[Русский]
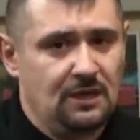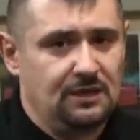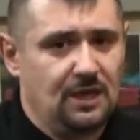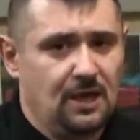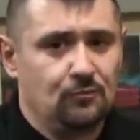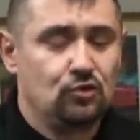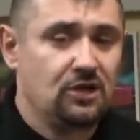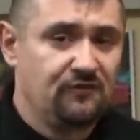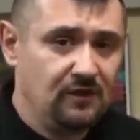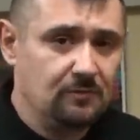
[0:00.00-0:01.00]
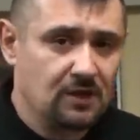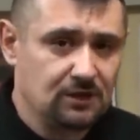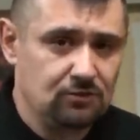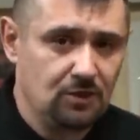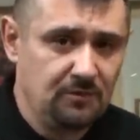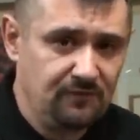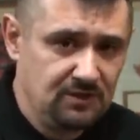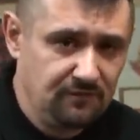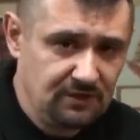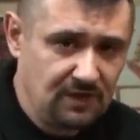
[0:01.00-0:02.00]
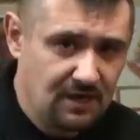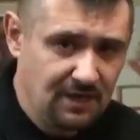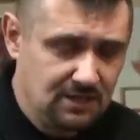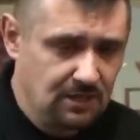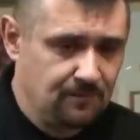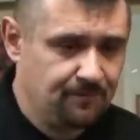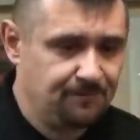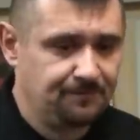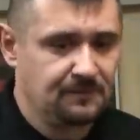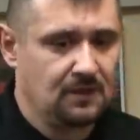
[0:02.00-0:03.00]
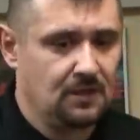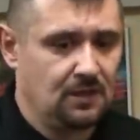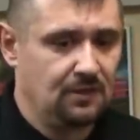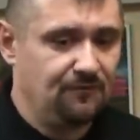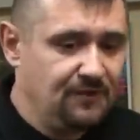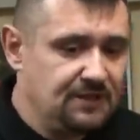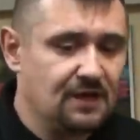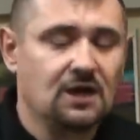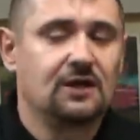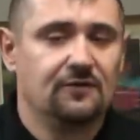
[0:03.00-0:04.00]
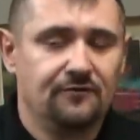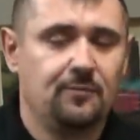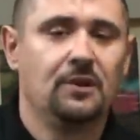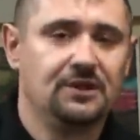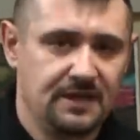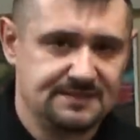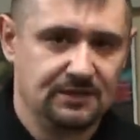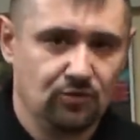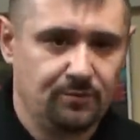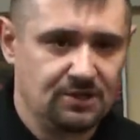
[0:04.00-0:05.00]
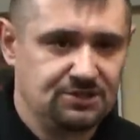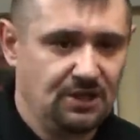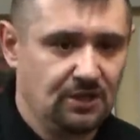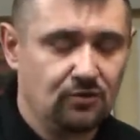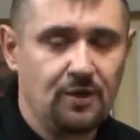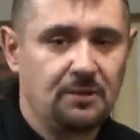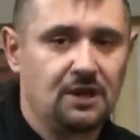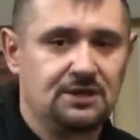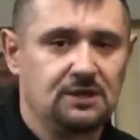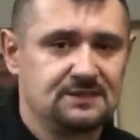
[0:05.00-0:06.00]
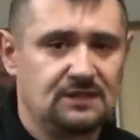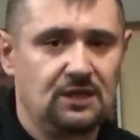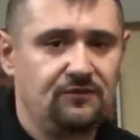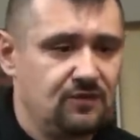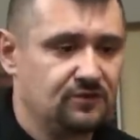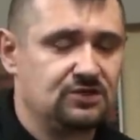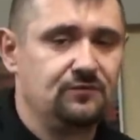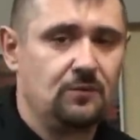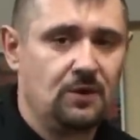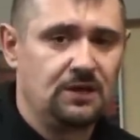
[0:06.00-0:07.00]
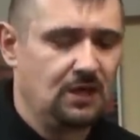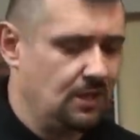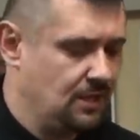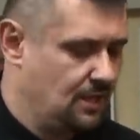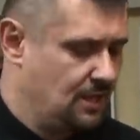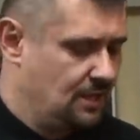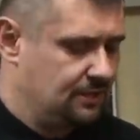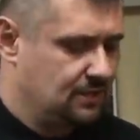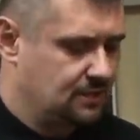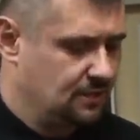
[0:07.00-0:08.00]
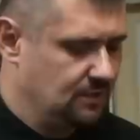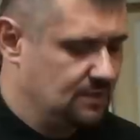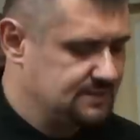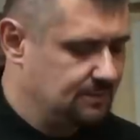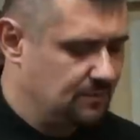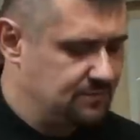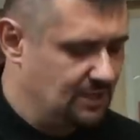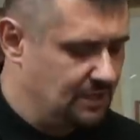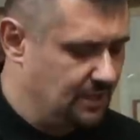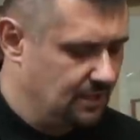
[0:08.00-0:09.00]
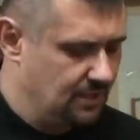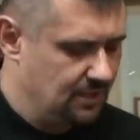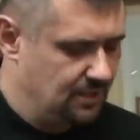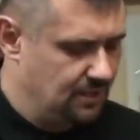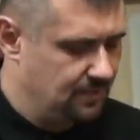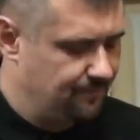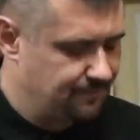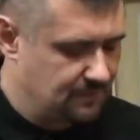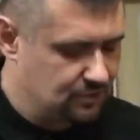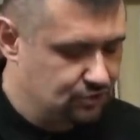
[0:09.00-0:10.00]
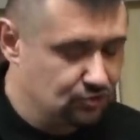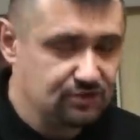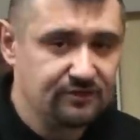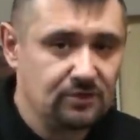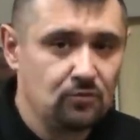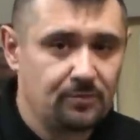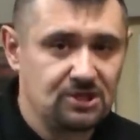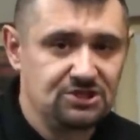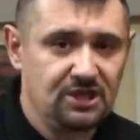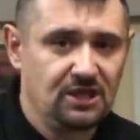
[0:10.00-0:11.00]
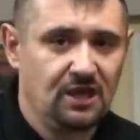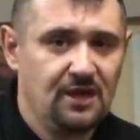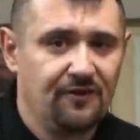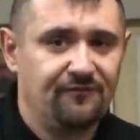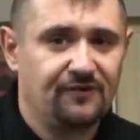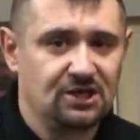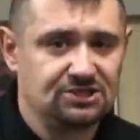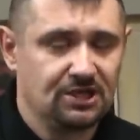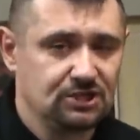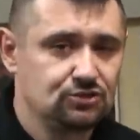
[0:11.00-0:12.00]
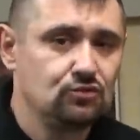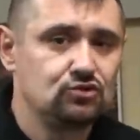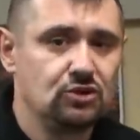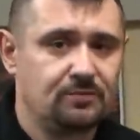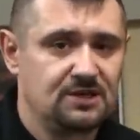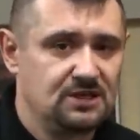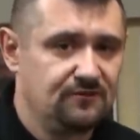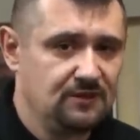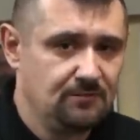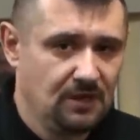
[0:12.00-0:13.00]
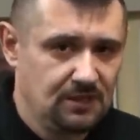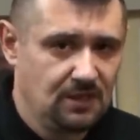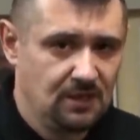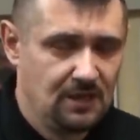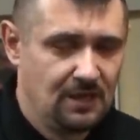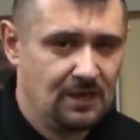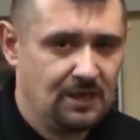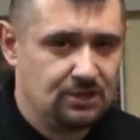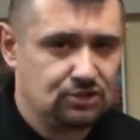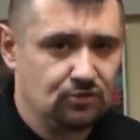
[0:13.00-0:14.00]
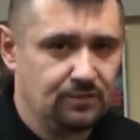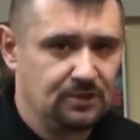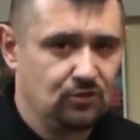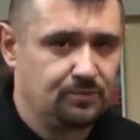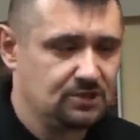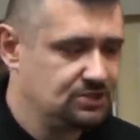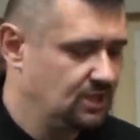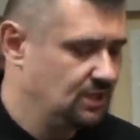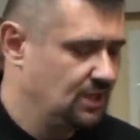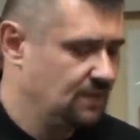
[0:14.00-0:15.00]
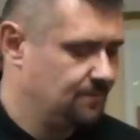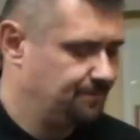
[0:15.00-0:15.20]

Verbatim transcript: На многих фильмах, которые мы видим в интернете, э, видно, как выполняется это упражнение. Но я бы хотел остановить ваше внимание. Так, на самом деле, э, что же в этом упражнении важно, на что нужно обратить внимание, чтобы это упражнение,